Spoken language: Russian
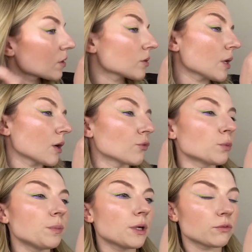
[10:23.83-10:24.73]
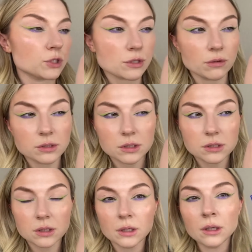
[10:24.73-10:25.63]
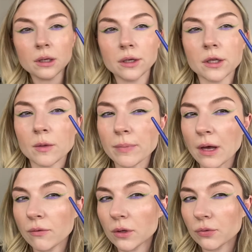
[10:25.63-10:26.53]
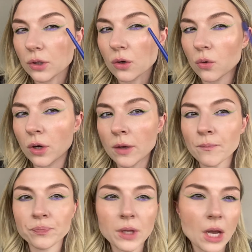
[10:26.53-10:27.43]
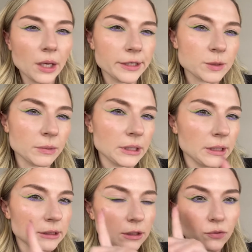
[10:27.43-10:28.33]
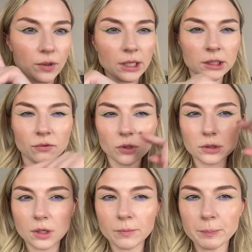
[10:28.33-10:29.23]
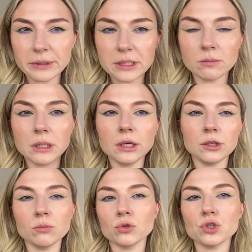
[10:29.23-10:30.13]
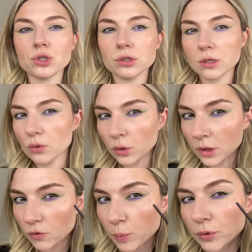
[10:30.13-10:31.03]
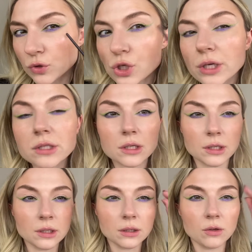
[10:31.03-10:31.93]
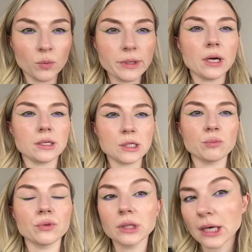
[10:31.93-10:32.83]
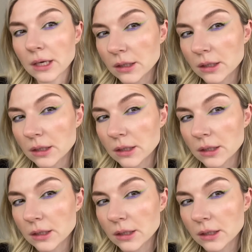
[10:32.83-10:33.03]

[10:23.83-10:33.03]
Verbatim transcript: Так, вот первый слой застыл, и я добавила второй. И смотрите, этот фиолетовый, он как бы потемнее немножечко зеленого получается, и у меня хотя бы видна